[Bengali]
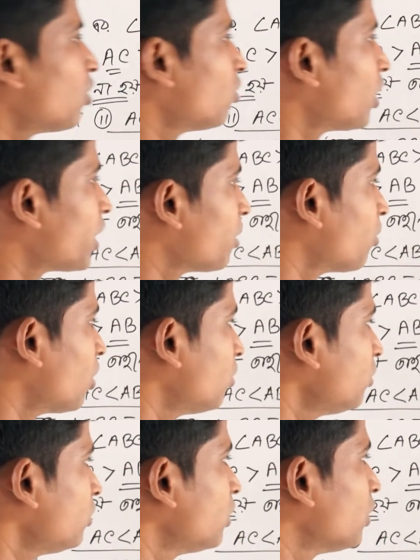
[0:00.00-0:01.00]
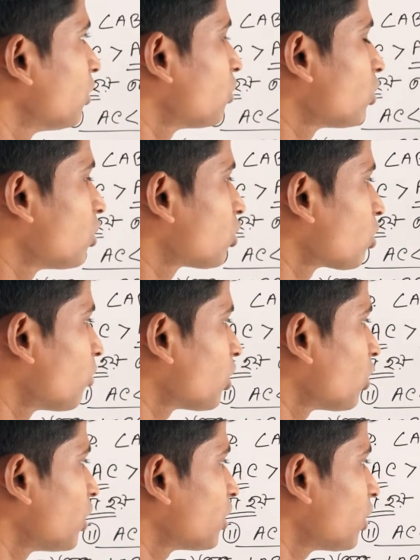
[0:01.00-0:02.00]
বাহু আর এই বাহু যদি সমান
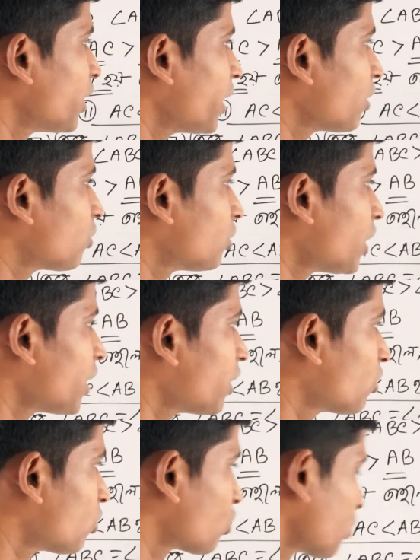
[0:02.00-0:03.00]
হয় তাহলে এই কোণ আর এই কোণ